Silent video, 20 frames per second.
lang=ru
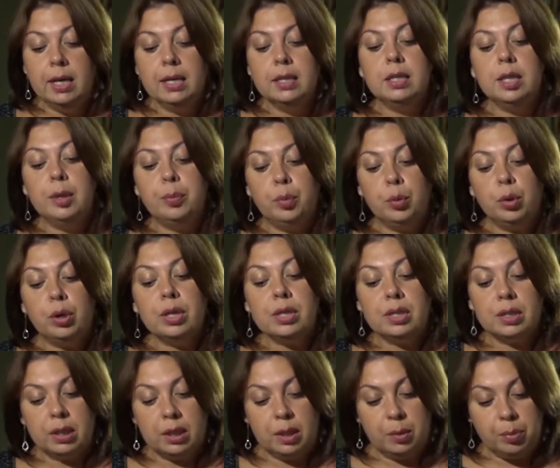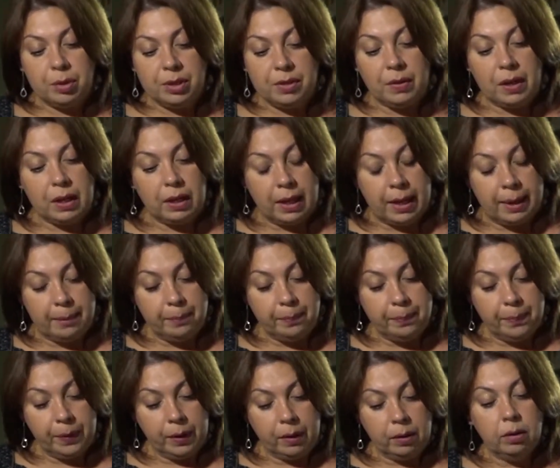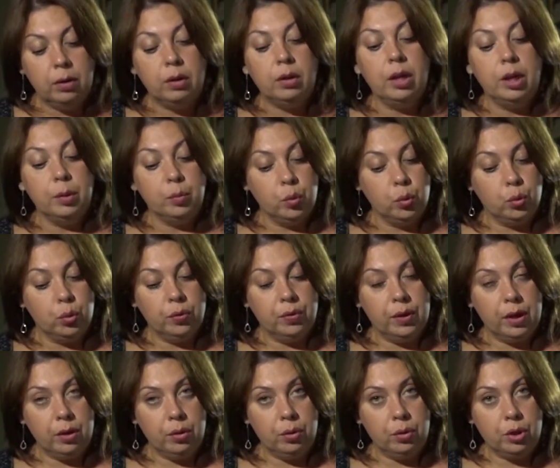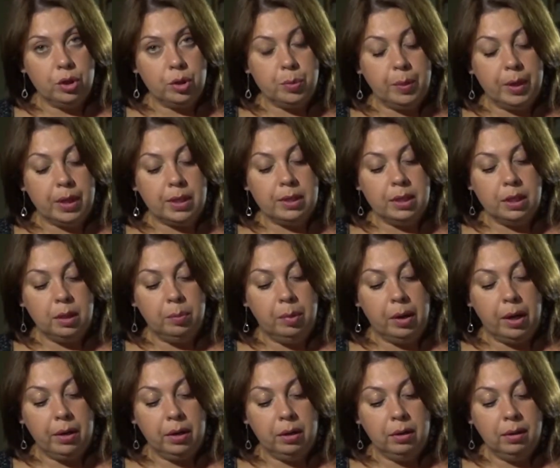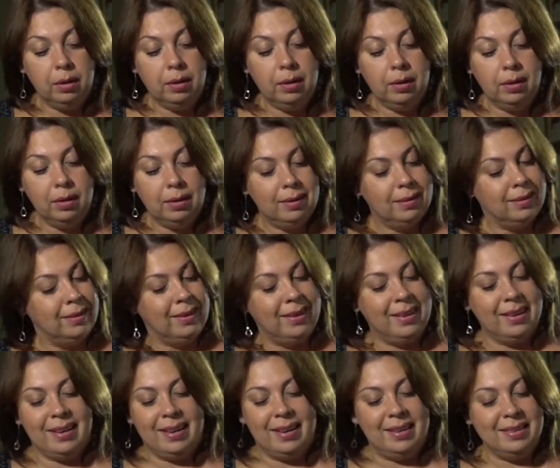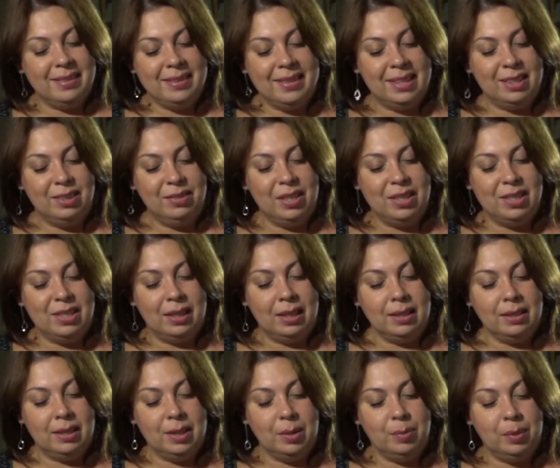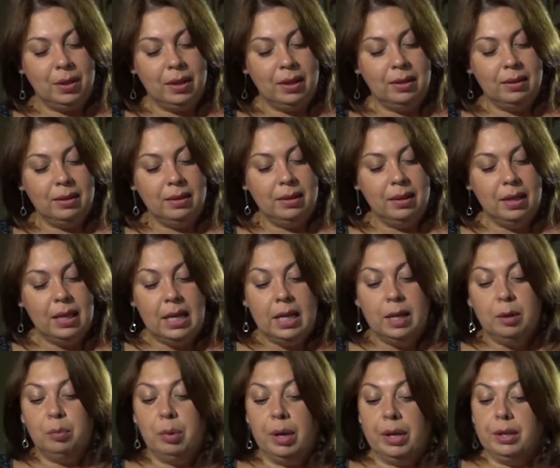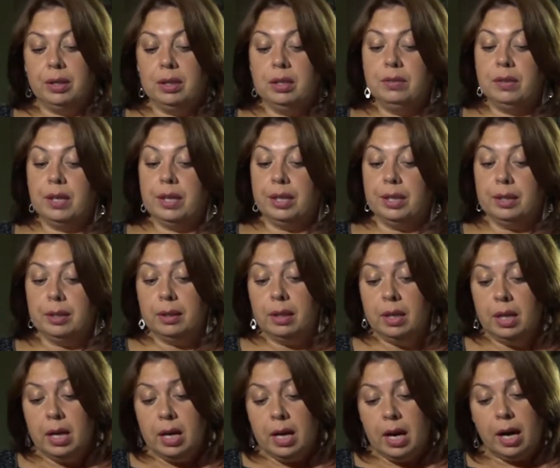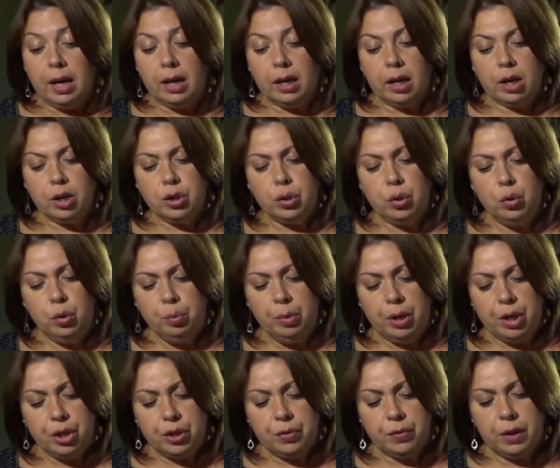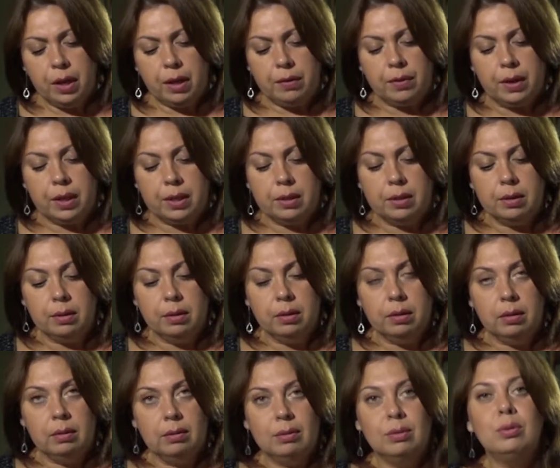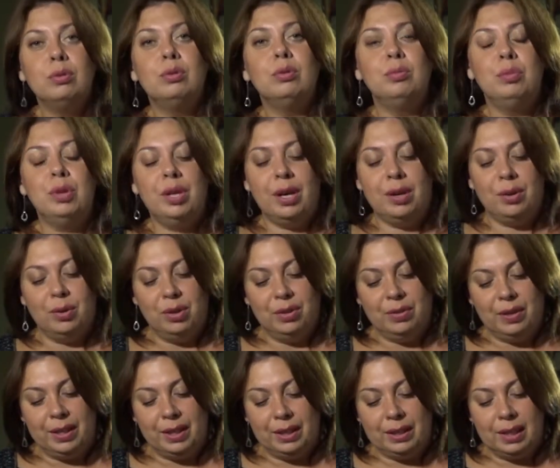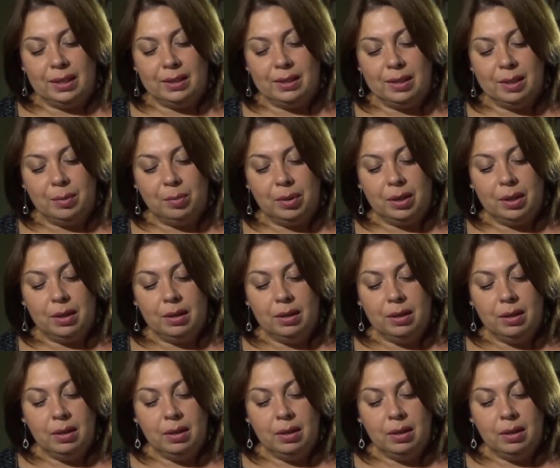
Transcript: Стрепуха сына позвала. Ты муку воруешь, спросил барин. Я, ответил Антипка. Барин говорит, а хорошо ли умеешь воровать? Умею, говорит Антипка.